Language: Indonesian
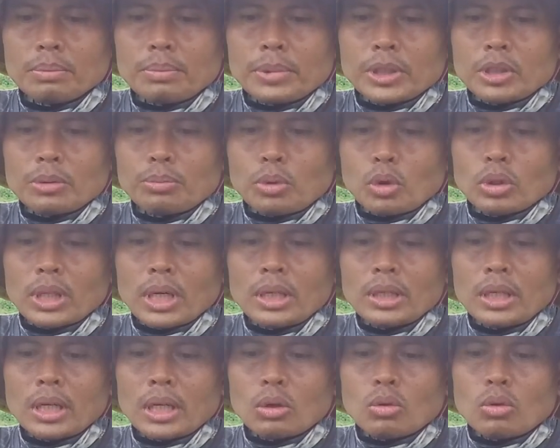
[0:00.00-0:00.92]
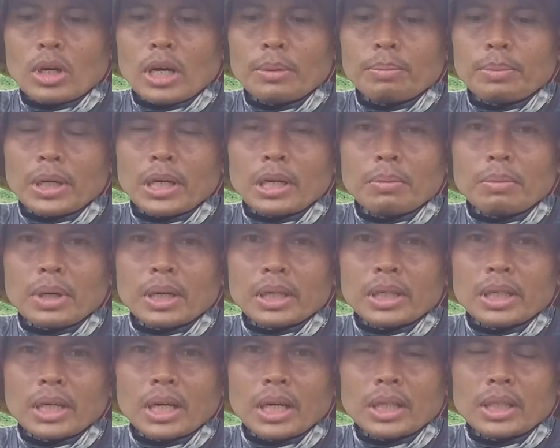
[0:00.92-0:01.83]
Penyemprotan dilakukan pada
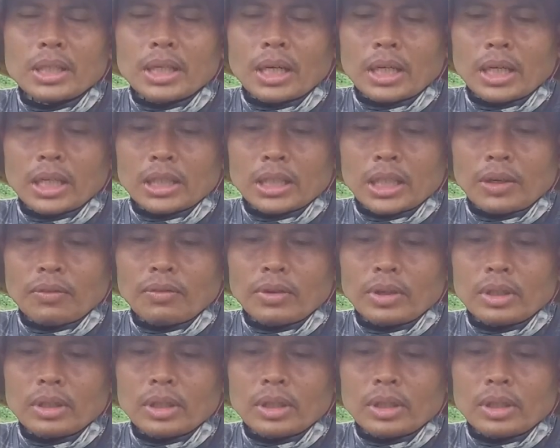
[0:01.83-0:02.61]
pagi hari yang efektif,